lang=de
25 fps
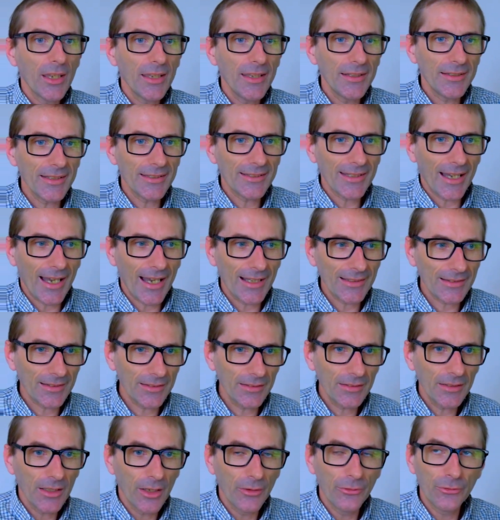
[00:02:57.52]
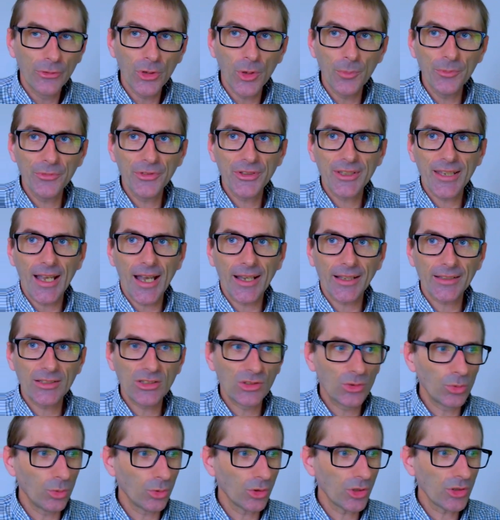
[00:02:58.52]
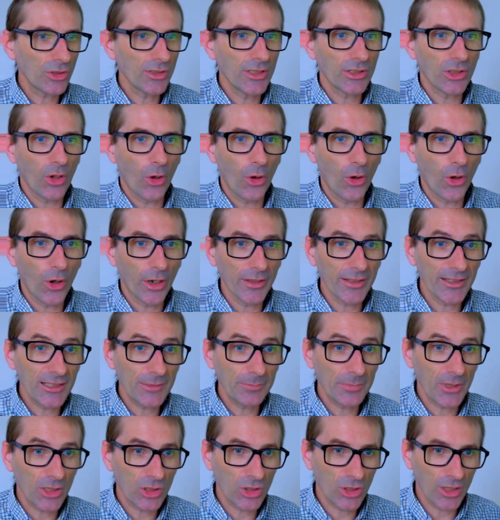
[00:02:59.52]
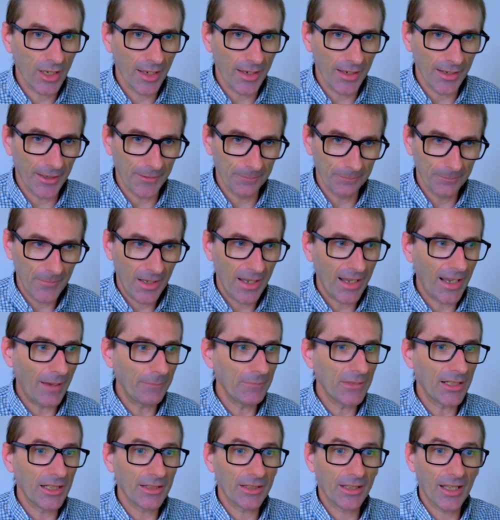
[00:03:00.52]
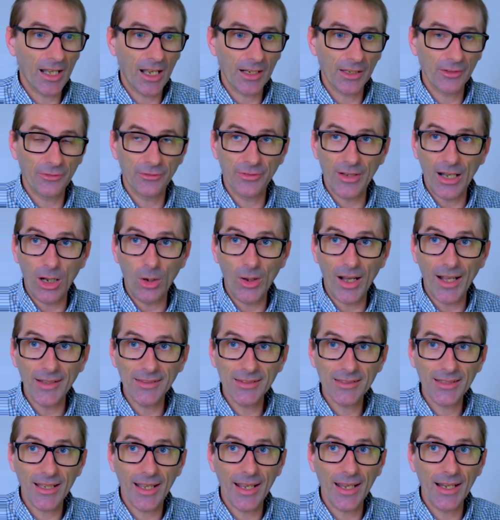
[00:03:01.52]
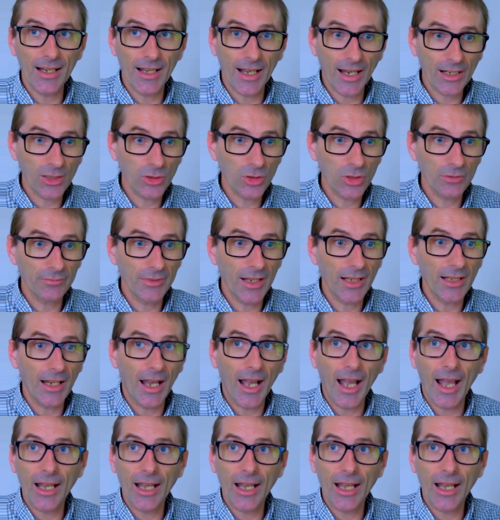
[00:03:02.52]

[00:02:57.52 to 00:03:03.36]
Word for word: hier die Daten 5 Durchschnitt Earnings per Share haben wir den KGV-Anteil aktuell